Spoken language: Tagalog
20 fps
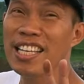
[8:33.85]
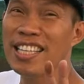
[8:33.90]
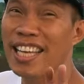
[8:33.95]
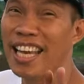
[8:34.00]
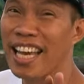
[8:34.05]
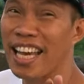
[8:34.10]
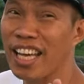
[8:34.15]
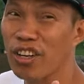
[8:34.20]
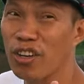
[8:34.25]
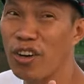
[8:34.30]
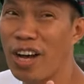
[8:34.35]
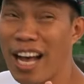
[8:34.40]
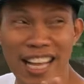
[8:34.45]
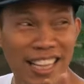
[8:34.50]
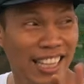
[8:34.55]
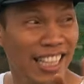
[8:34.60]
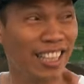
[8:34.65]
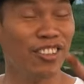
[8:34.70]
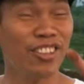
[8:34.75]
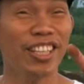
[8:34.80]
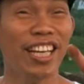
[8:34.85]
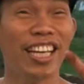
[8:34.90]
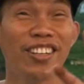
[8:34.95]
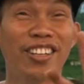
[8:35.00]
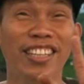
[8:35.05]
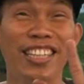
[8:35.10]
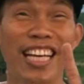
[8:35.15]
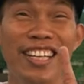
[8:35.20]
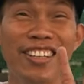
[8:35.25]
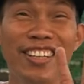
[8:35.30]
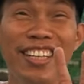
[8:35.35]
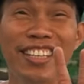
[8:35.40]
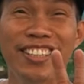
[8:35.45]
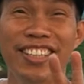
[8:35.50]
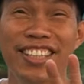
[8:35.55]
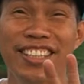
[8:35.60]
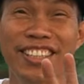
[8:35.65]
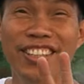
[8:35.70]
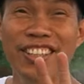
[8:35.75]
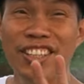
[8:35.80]
yero. Ah, tatlong yero na tayo
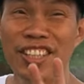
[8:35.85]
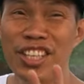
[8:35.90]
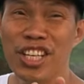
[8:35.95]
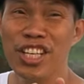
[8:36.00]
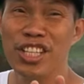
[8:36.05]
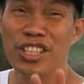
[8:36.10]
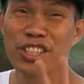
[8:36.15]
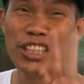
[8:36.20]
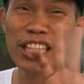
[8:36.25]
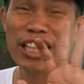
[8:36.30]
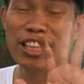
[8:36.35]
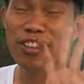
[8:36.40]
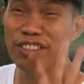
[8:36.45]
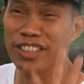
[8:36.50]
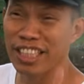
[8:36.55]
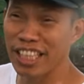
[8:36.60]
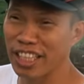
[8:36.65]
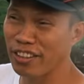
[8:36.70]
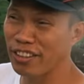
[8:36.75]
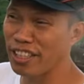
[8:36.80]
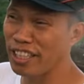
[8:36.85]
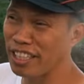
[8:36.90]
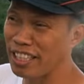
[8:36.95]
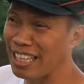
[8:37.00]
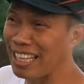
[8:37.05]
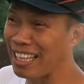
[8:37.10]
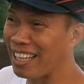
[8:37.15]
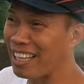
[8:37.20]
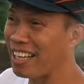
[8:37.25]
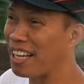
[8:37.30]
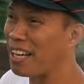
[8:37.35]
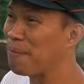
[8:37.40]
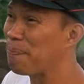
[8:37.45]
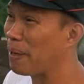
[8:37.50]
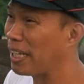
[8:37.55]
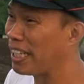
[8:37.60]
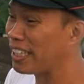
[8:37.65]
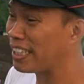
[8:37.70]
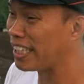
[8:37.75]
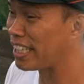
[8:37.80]
ngayon, ano? So, tatlong yero na
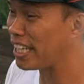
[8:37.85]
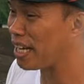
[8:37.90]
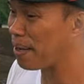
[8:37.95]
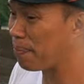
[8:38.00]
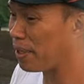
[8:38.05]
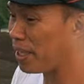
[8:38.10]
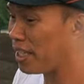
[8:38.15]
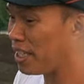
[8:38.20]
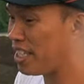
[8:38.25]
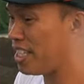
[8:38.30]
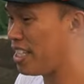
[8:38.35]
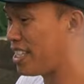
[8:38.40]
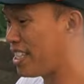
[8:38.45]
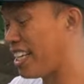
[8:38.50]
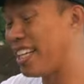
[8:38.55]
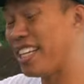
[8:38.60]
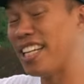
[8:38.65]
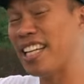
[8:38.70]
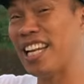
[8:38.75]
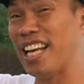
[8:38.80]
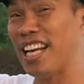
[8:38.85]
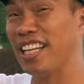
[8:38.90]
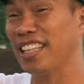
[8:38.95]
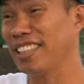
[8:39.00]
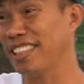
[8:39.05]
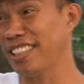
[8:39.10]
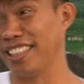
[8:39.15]
napalitan namin. Isa na lang,